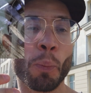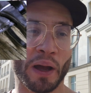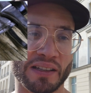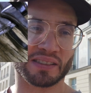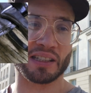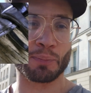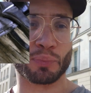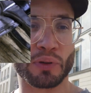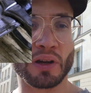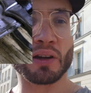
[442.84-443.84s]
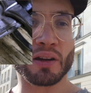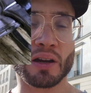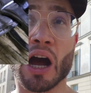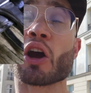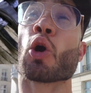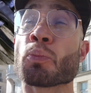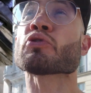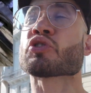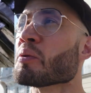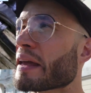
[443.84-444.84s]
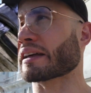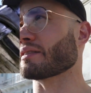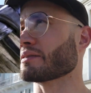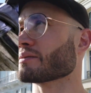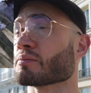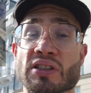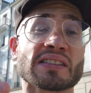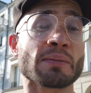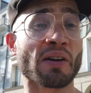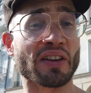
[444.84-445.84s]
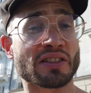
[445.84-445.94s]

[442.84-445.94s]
au principe encore plus de merde. Ça, c'est ma